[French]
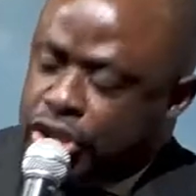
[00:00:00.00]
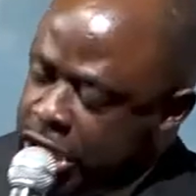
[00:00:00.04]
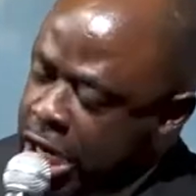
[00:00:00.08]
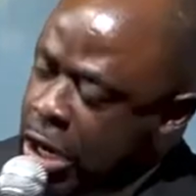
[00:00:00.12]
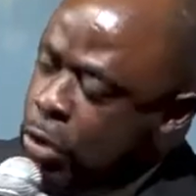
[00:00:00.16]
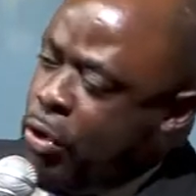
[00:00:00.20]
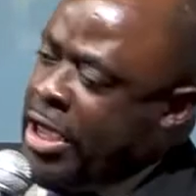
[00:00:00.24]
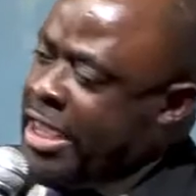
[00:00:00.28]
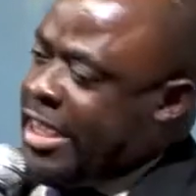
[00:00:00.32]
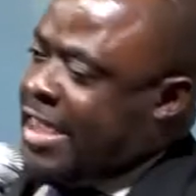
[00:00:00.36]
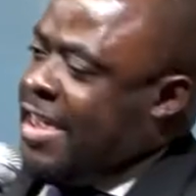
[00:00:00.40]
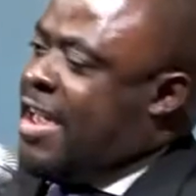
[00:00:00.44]

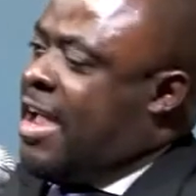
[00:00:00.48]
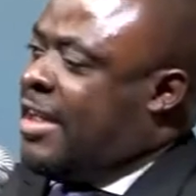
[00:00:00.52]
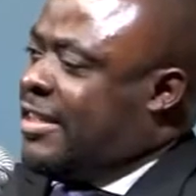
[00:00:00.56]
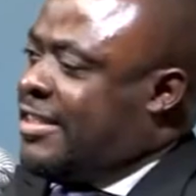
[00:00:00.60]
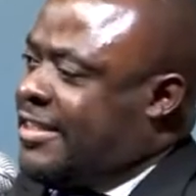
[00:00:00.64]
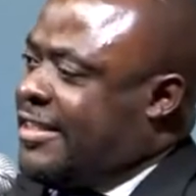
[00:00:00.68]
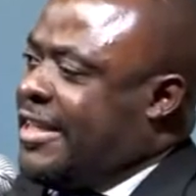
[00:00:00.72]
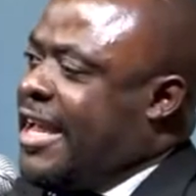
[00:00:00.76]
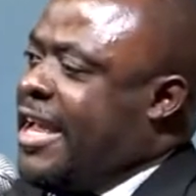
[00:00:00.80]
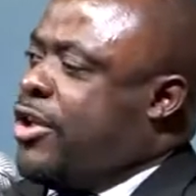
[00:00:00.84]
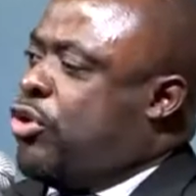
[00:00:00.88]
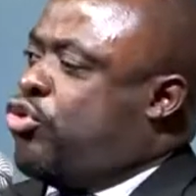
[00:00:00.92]
Celui qui
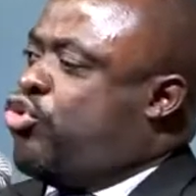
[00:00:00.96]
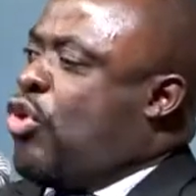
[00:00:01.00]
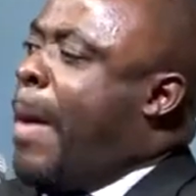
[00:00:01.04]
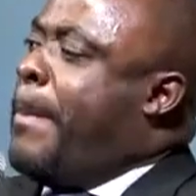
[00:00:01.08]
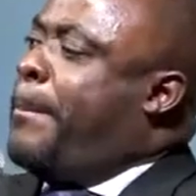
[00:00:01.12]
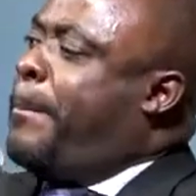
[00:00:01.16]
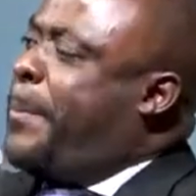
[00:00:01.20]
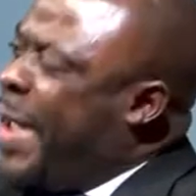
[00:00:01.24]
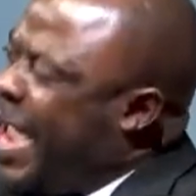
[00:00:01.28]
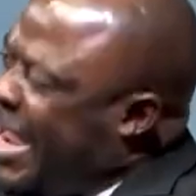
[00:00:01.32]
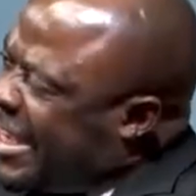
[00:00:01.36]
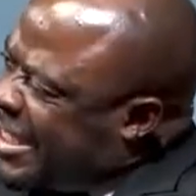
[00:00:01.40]
enseigne
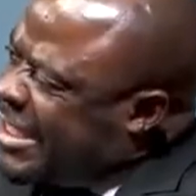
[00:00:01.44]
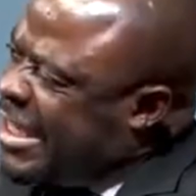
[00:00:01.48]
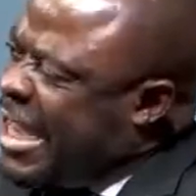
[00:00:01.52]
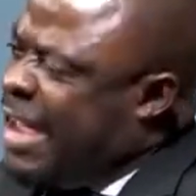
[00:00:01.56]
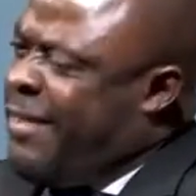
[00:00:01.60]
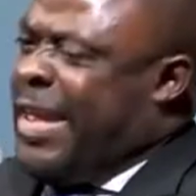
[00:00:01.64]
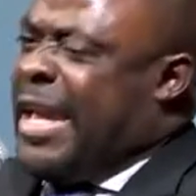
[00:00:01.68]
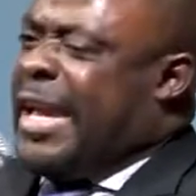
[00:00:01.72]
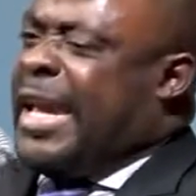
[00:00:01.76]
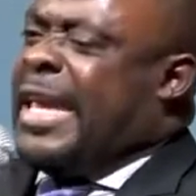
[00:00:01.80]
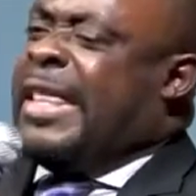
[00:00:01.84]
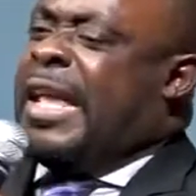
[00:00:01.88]
doit
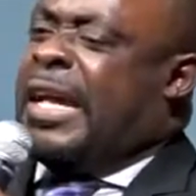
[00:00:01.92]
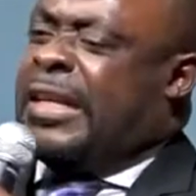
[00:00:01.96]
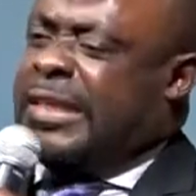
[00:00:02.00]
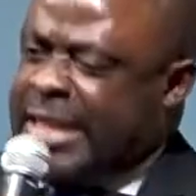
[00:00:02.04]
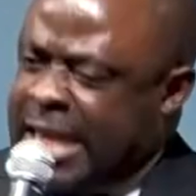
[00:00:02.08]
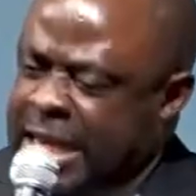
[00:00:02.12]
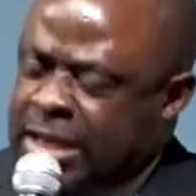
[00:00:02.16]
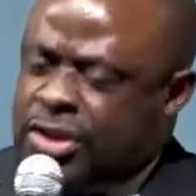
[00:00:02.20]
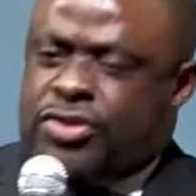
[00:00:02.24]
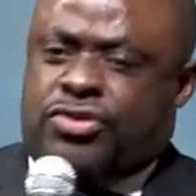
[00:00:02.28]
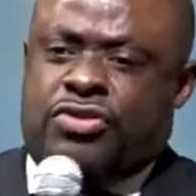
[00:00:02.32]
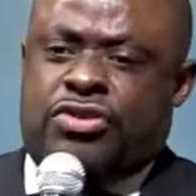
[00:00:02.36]
persévérer
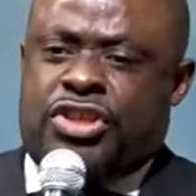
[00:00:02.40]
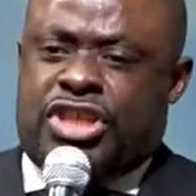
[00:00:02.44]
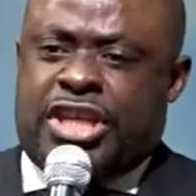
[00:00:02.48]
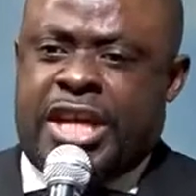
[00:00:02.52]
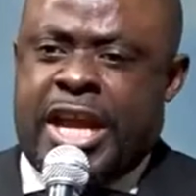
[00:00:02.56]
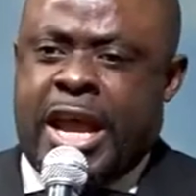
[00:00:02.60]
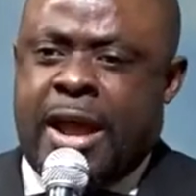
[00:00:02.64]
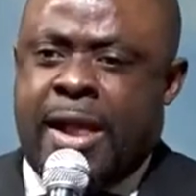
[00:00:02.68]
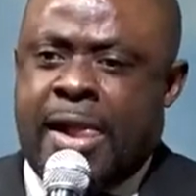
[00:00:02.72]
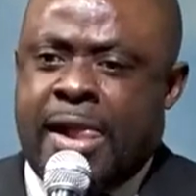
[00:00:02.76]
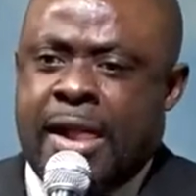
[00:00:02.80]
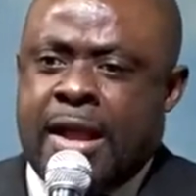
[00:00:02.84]
dans un
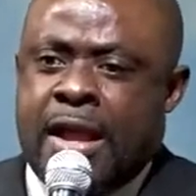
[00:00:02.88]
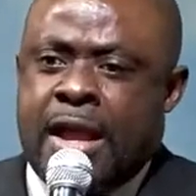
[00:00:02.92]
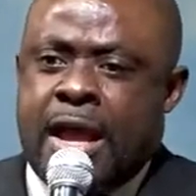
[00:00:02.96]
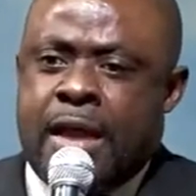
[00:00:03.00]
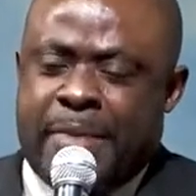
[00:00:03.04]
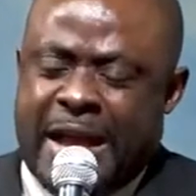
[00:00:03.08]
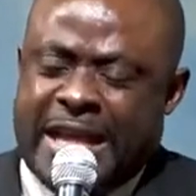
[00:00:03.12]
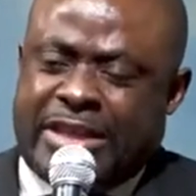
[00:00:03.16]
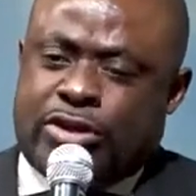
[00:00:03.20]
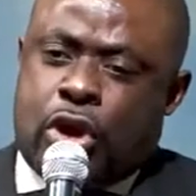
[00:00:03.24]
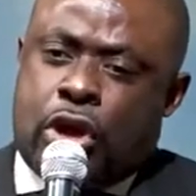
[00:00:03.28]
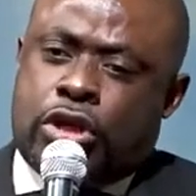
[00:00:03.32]
sujet.
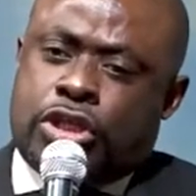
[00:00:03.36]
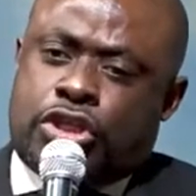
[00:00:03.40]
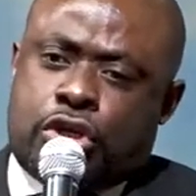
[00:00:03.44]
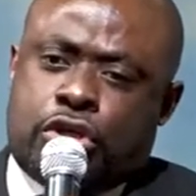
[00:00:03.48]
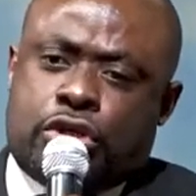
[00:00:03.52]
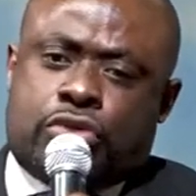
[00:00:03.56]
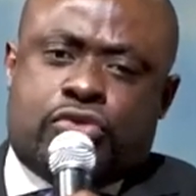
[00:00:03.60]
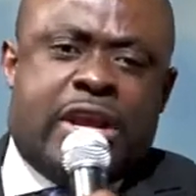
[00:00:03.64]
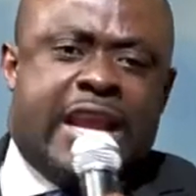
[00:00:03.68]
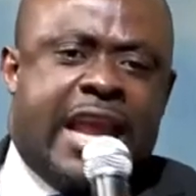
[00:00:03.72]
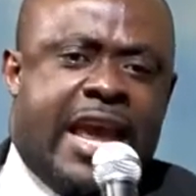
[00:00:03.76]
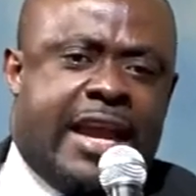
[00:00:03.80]
Parce
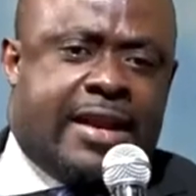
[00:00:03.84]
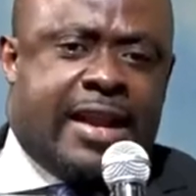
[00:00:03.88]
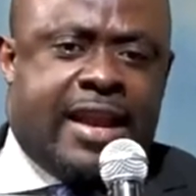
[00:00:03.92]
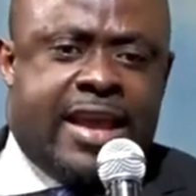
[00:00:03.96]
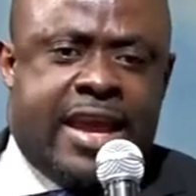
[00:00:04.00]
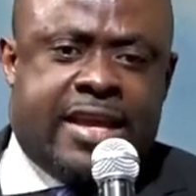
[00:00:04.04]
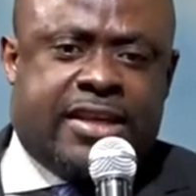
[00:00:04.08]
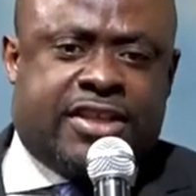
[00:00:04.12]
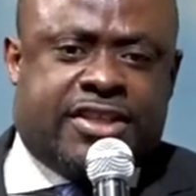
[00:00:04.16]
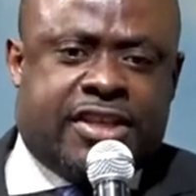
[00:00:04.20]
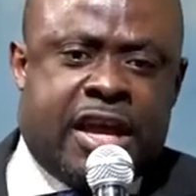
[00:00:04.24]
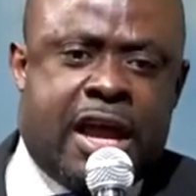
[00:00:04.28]
qu'aujourd'hui,
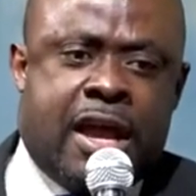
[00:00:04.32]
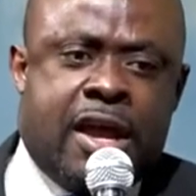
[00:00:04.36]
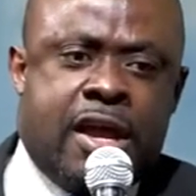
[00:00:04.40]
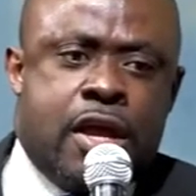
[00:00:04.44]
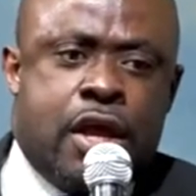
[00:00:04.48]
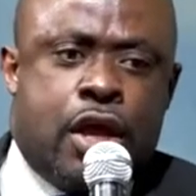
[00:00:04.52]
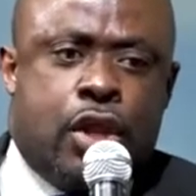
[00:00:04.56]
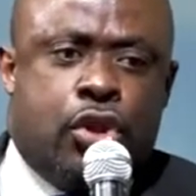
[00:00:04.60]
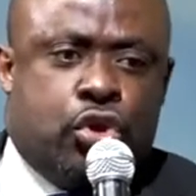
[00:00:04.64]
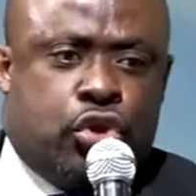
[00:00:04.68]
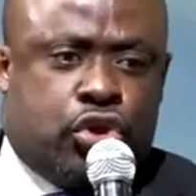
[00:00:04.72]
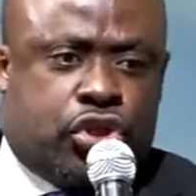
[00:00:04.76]
l'Église,
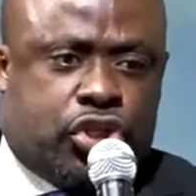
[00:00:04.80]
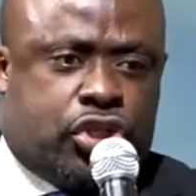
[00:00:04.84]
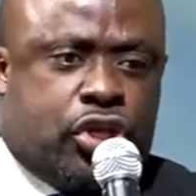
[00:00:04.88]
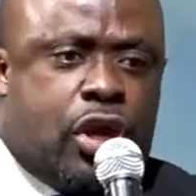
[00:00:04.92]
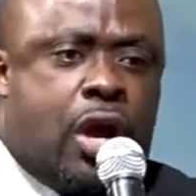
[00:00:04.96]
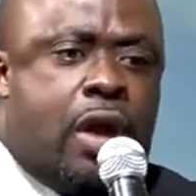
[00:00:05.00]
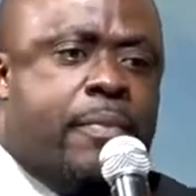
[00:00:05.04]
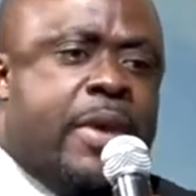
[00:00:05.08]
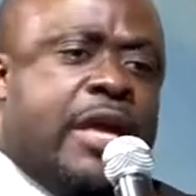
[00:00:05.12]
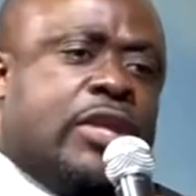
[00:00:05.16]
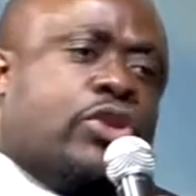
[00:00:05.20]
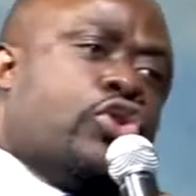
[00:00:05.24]
nous
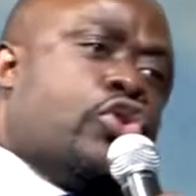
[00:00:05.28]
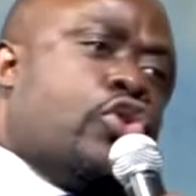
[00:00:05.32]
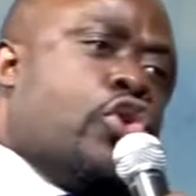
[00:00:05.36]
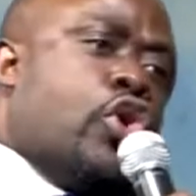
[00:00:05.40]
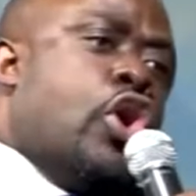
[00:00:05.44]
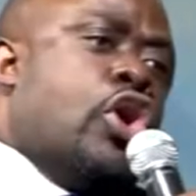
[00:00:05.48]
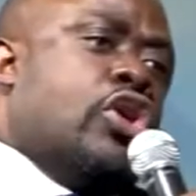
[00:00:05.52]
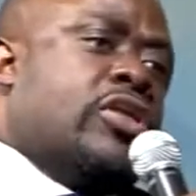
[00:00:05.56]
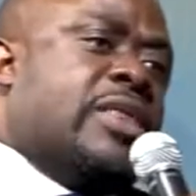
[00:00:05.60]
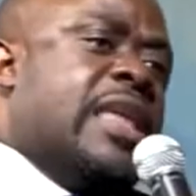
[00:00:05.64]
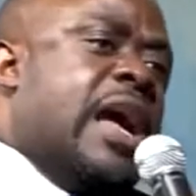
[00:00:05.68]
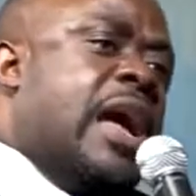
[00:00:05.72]
sommes
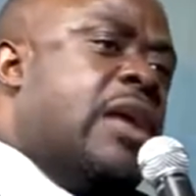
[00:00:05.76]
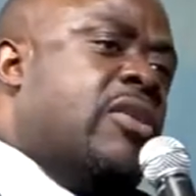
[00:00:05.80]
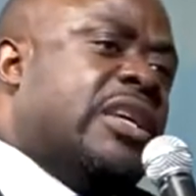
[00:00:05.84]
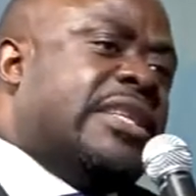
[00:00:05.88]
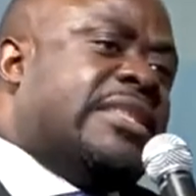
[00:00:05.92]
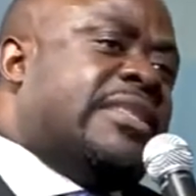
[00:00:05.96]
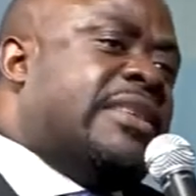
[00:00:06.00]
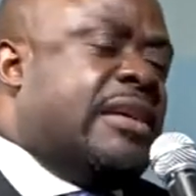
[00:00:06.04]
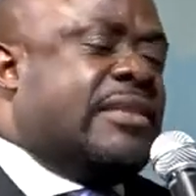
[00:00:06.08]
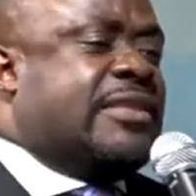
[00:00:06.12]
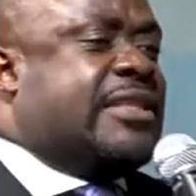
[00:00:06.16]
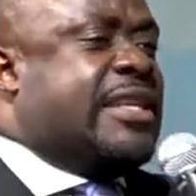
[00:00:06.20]
trop
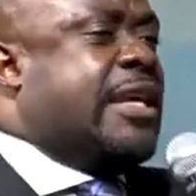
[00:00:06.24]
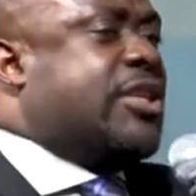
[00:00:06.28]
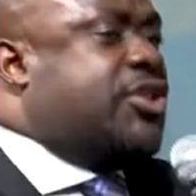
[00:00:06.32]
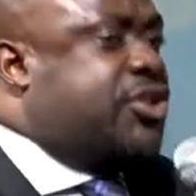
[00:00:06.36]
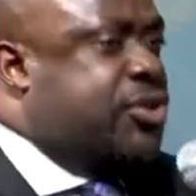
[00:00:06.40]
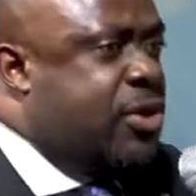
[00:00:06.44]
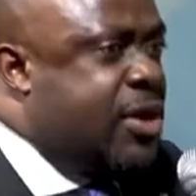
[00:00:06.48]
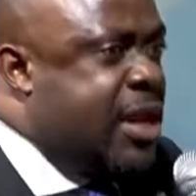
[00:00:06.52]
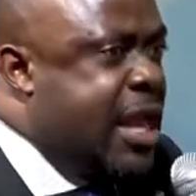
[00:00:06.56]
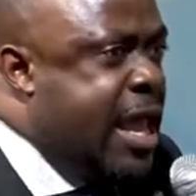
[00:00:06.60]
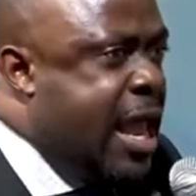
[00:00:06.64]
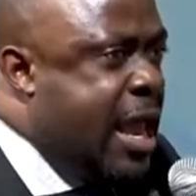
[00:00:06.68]
dans le
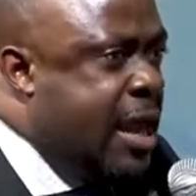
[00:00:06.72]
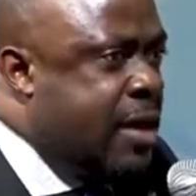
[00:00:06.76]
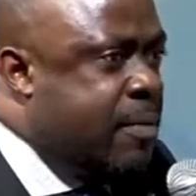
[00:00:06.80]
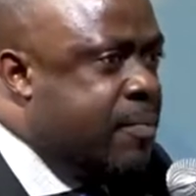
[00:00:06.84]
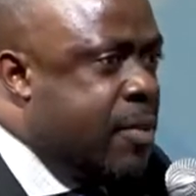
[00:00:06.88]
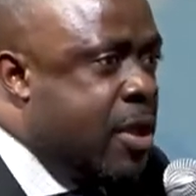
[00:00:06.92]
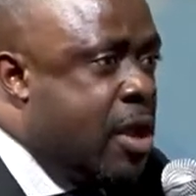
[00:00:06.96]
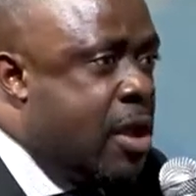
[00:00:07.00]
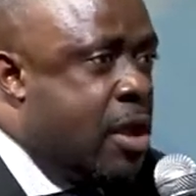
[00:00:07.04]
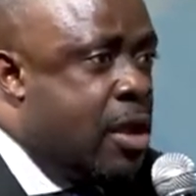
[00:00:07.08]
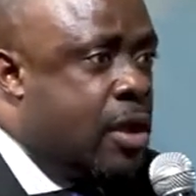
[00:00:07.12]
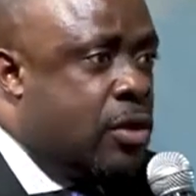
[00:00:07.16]

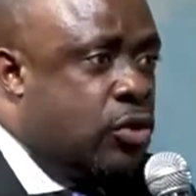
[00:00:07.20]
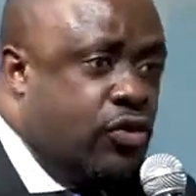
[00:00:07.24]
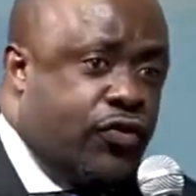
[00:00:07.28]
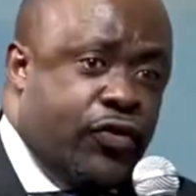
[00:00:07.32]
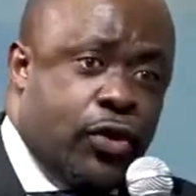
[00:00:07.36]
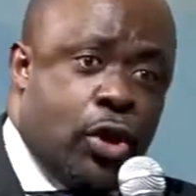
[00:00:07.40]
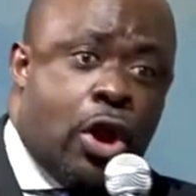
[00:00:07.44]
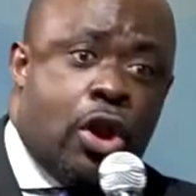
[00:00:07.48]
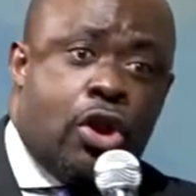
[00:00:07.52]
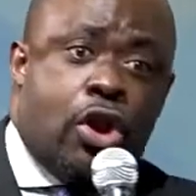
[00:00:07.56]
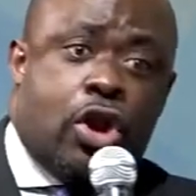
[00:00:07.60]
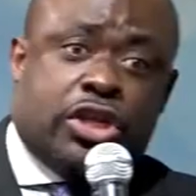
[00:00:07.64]
sensationnel.
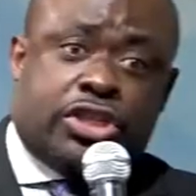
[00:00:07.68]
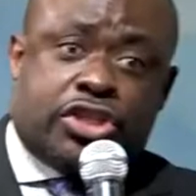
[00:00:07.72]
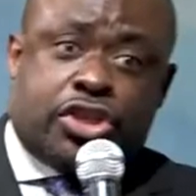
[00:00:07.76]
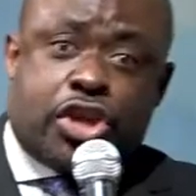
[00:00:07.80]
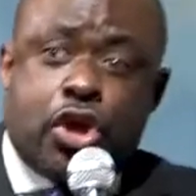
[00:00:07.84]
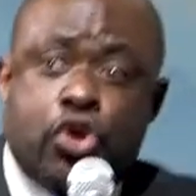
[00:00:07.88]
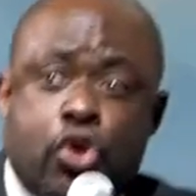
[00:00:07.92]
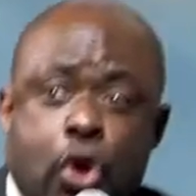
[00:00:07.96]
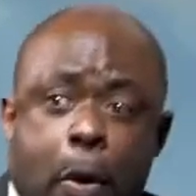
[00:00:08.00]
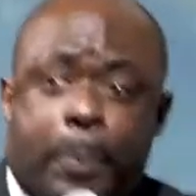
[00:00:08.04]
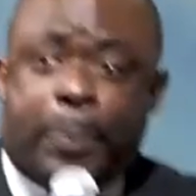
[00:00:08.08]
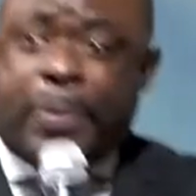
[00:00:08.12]
Nous voulons, lorsque